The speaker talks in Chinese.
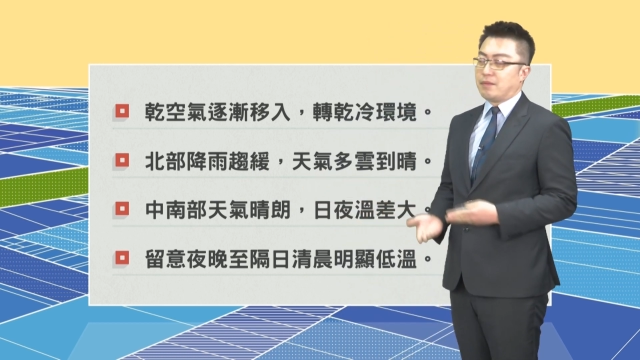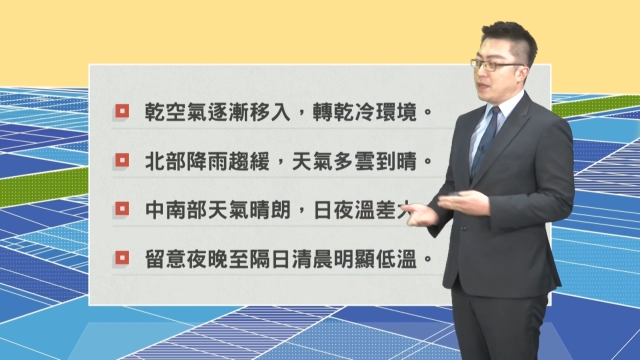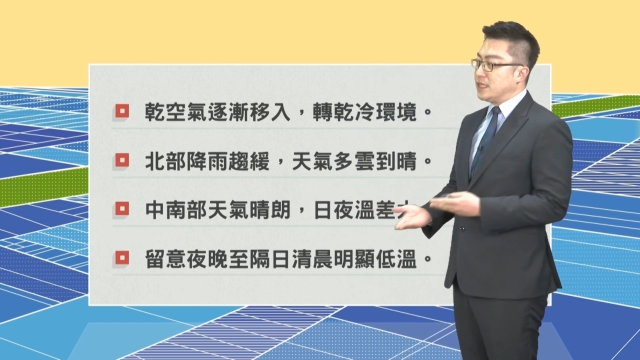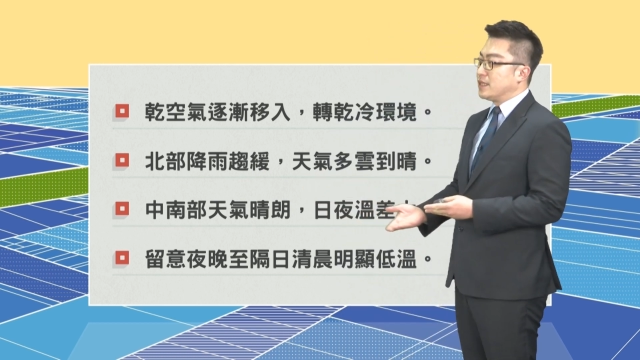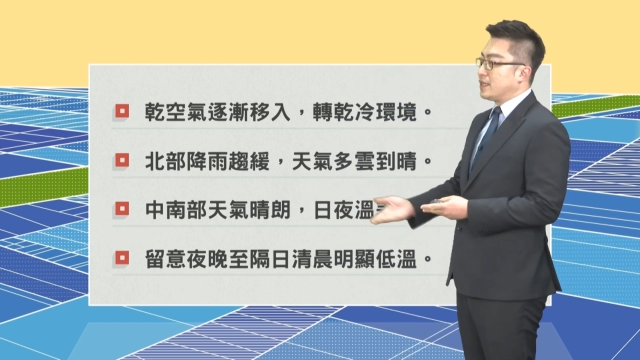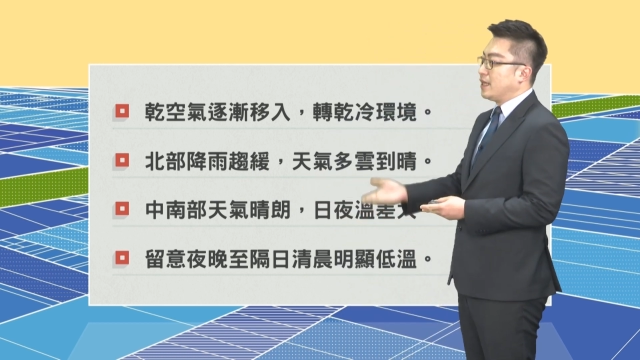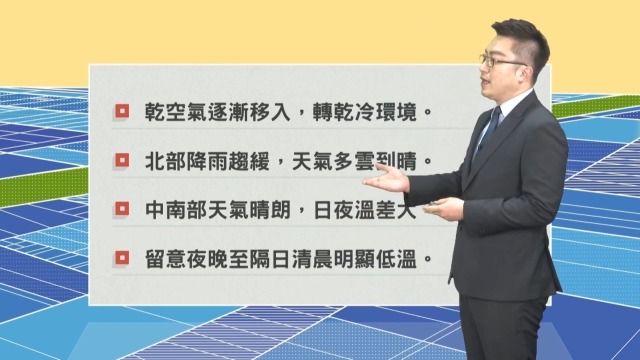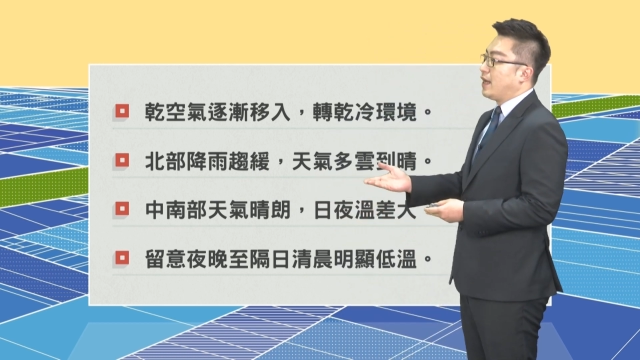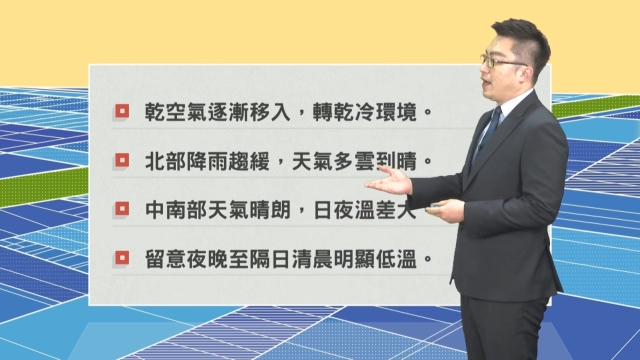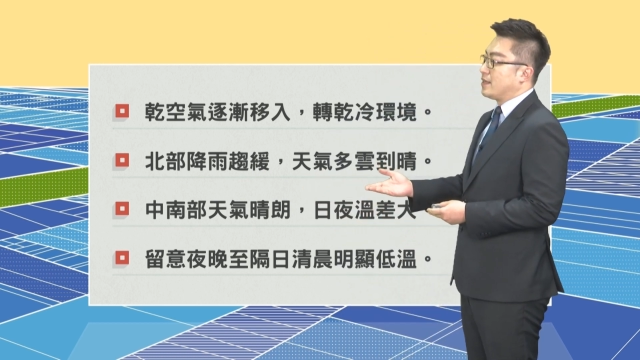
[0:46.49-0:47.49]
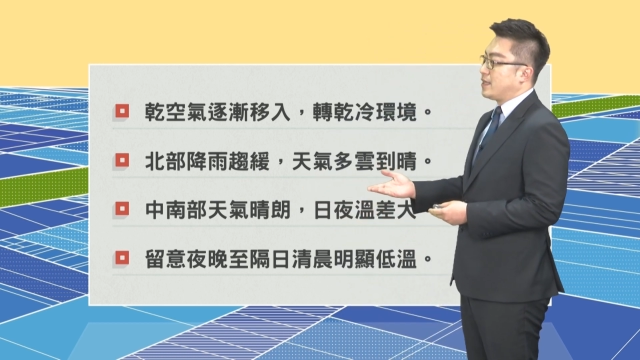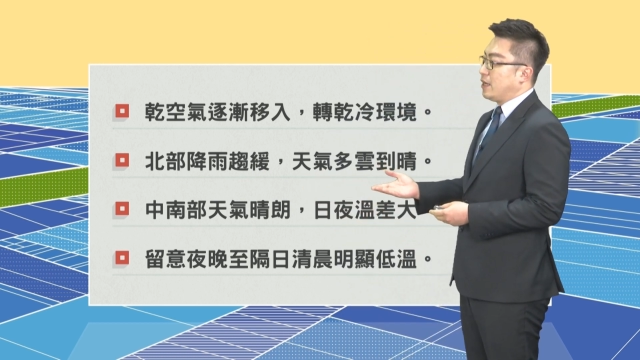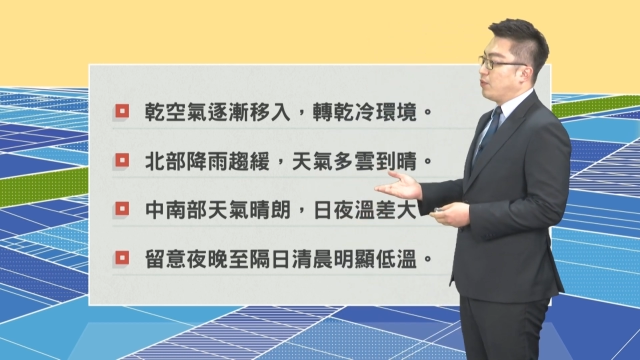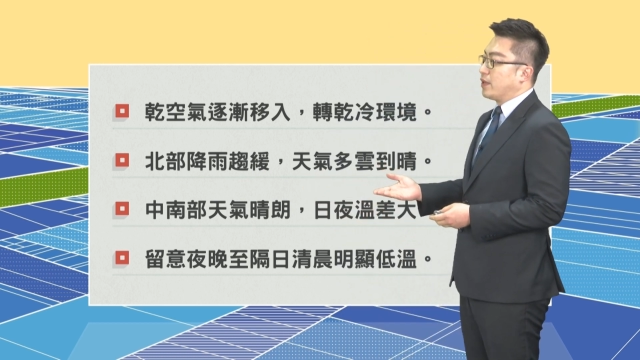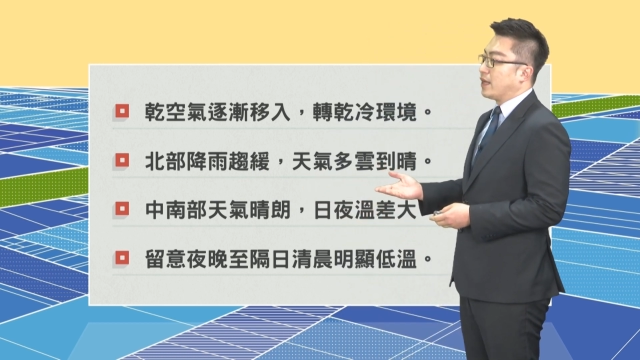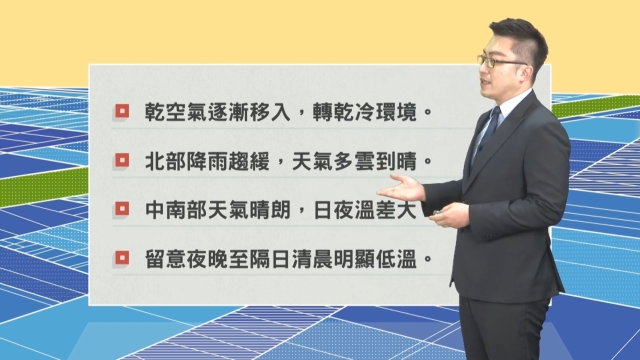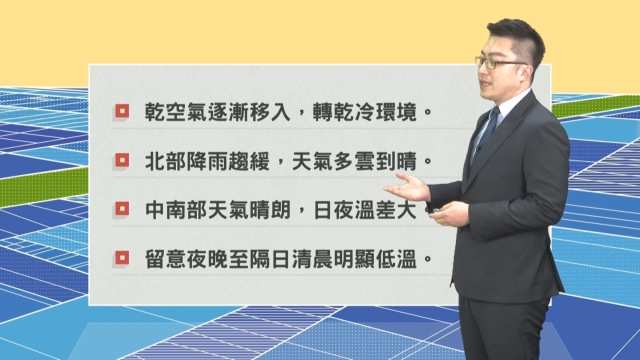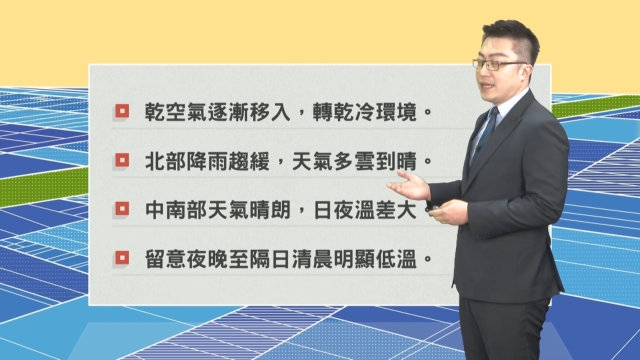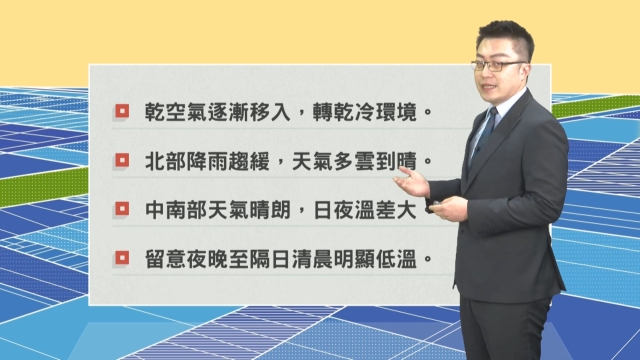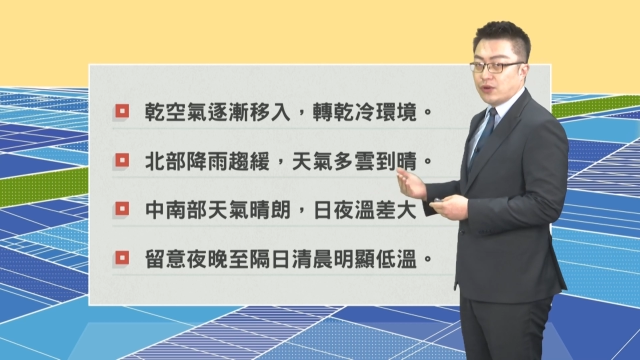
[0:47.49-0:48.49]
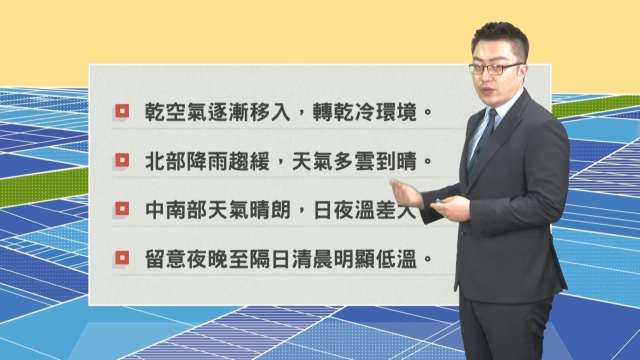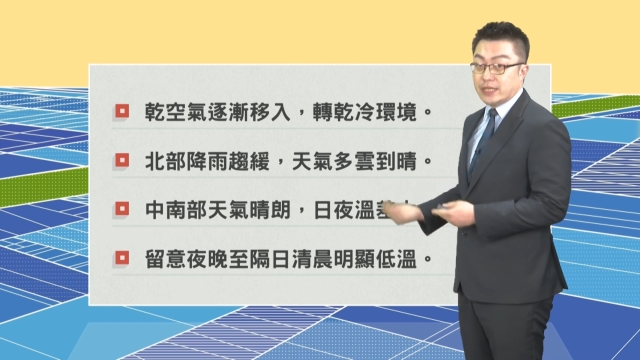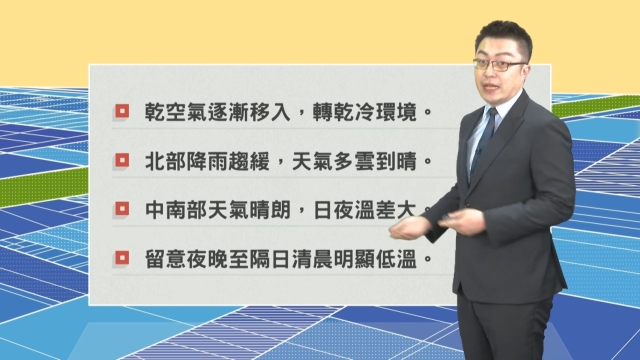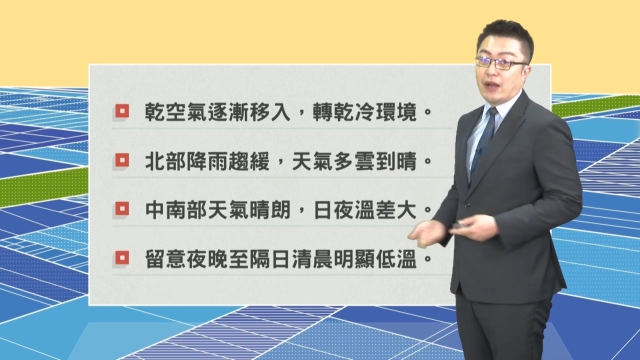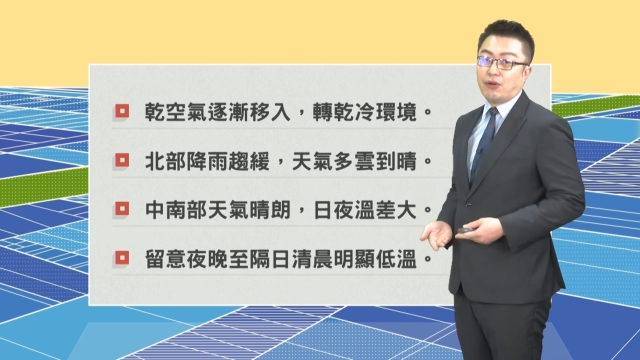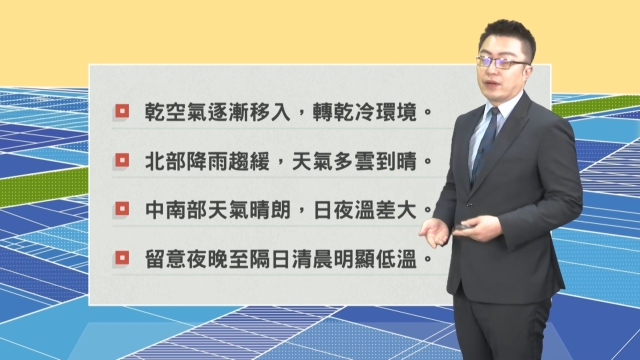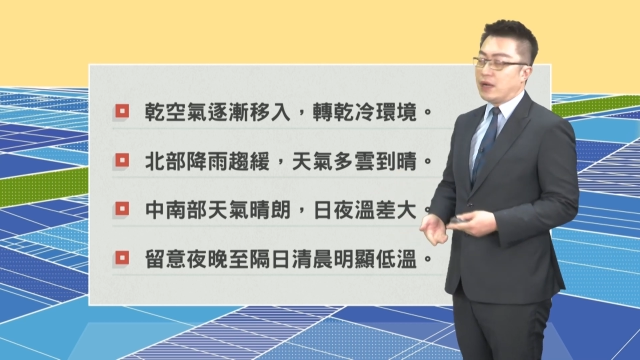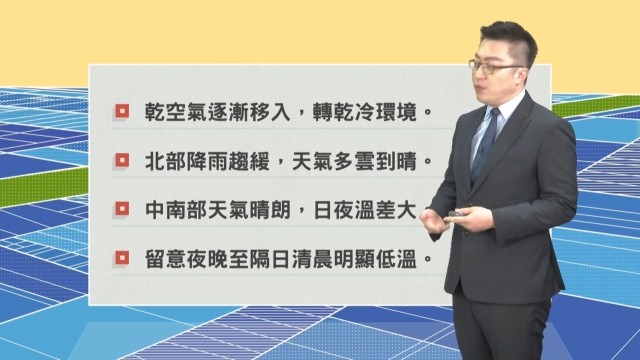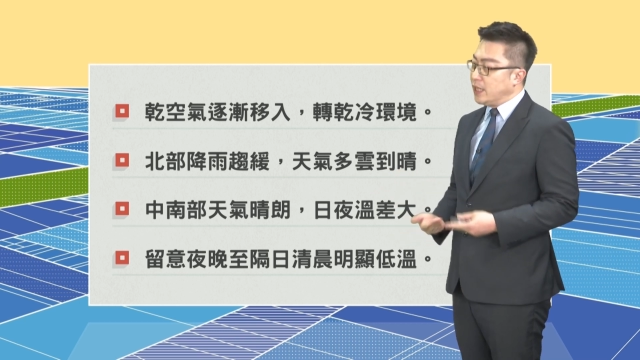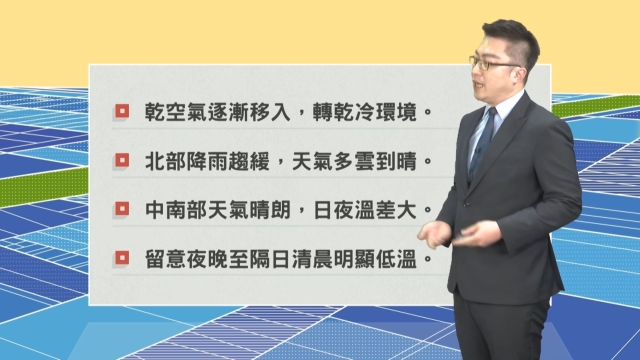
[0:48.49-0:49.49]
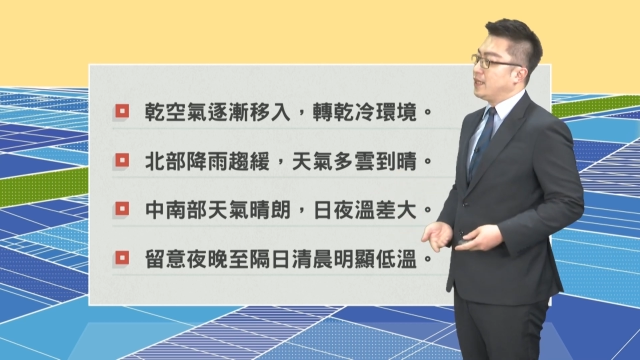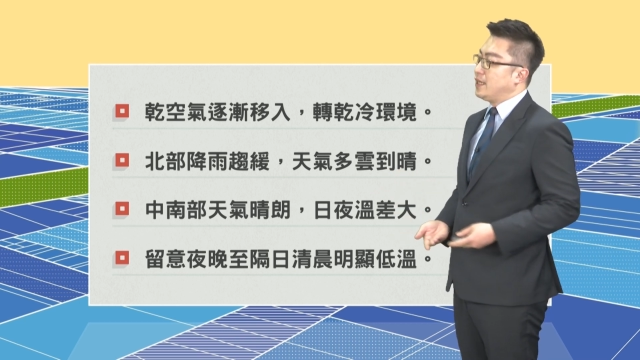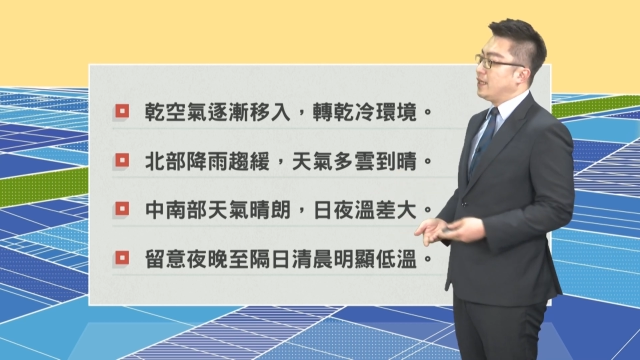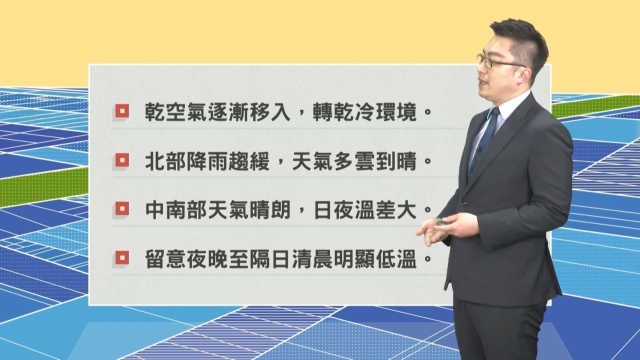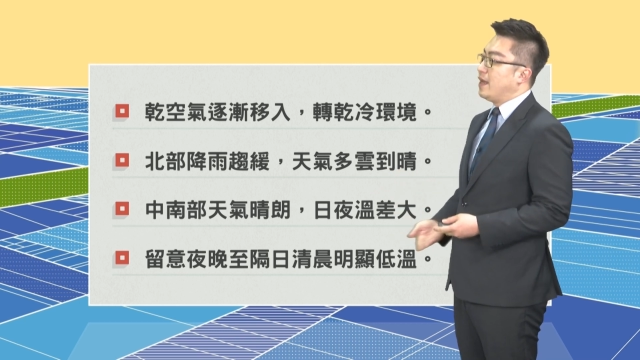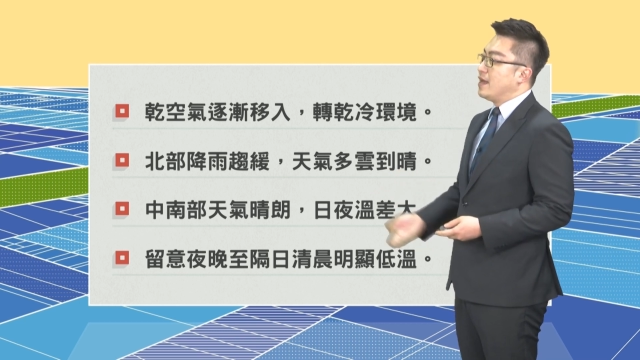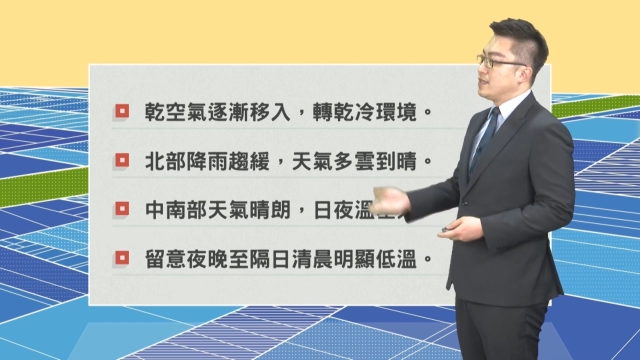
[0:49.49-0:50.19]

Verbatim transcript: 变成即啊这云加这会使看是头较稳定诶天气，